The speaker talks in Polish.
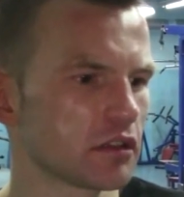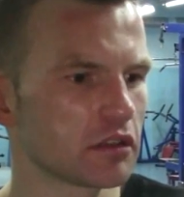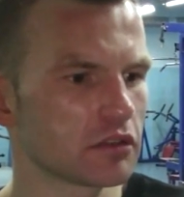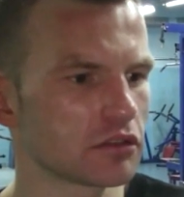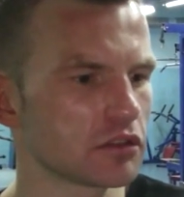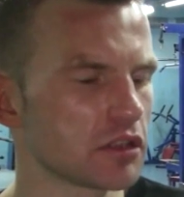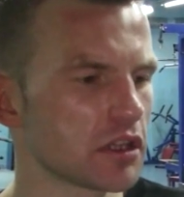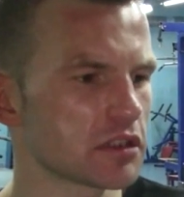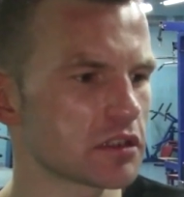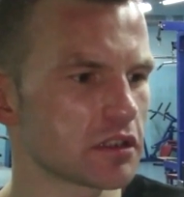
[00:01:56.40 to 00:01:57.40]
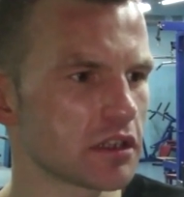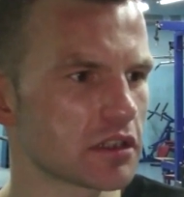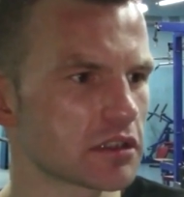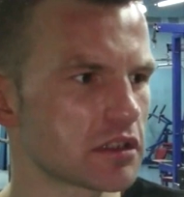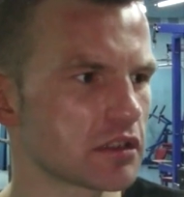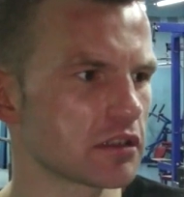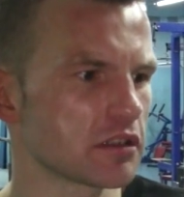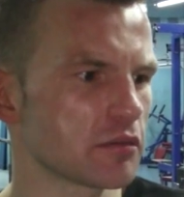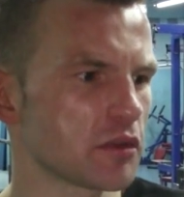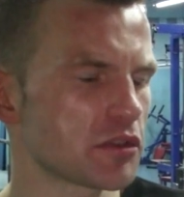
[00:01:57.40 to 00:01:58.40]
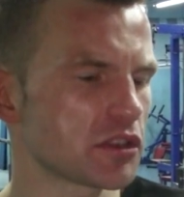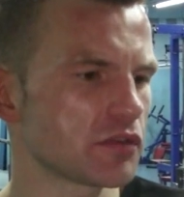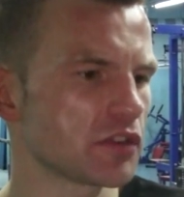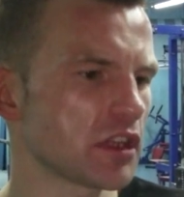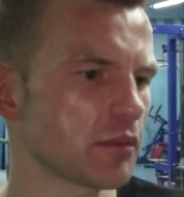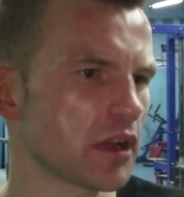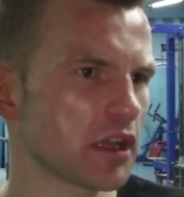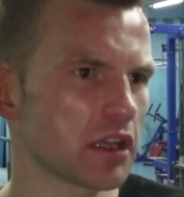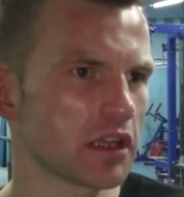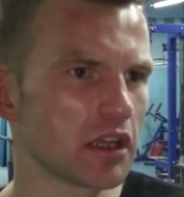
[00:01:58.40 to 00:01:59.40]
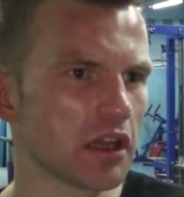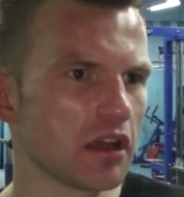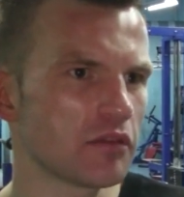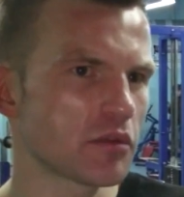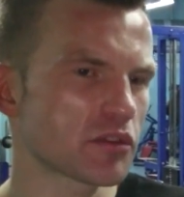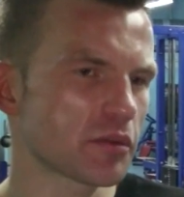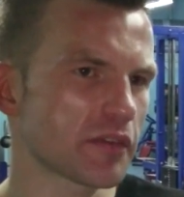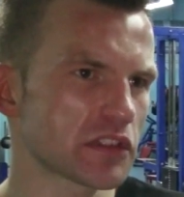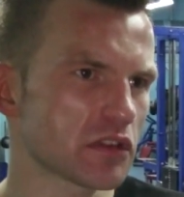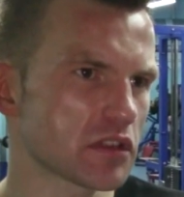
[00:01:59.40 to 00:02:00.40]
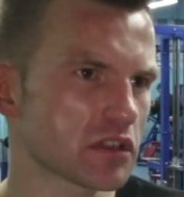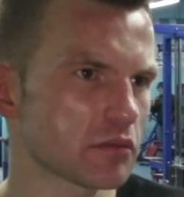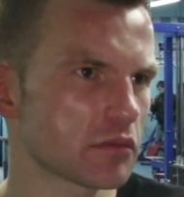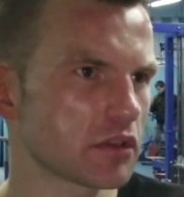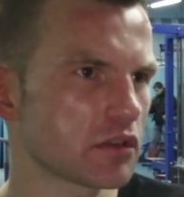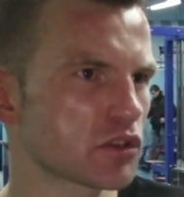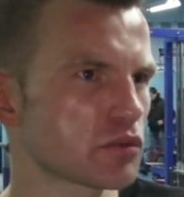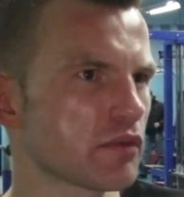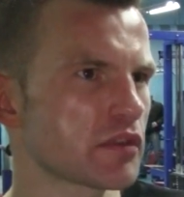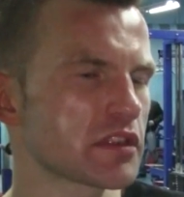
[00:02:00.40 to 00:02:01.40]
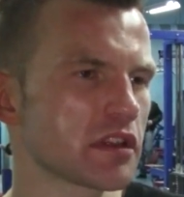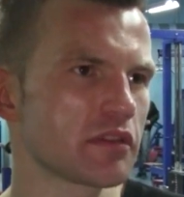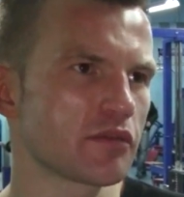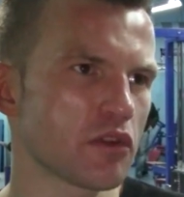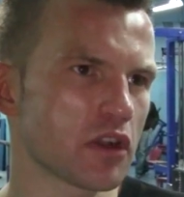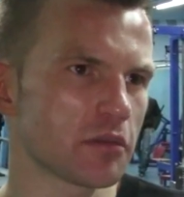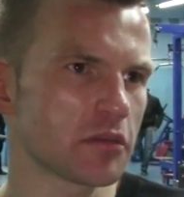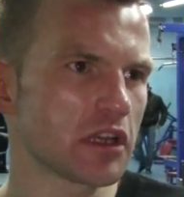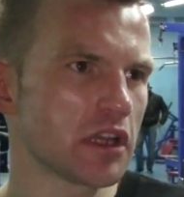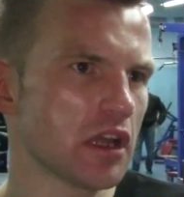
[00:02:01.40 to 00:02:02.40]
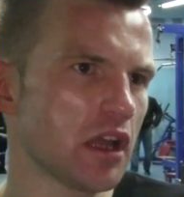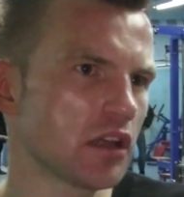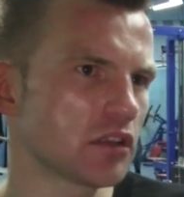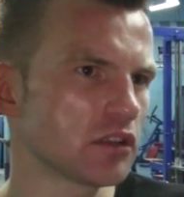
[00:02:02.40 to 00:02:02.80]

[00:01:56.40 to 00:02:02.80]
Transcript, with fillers: no, nie, jest, nie jest e, moim przeciwnikiem, ale wiem, że prowadzone są rozmowy z jednym Włochem. No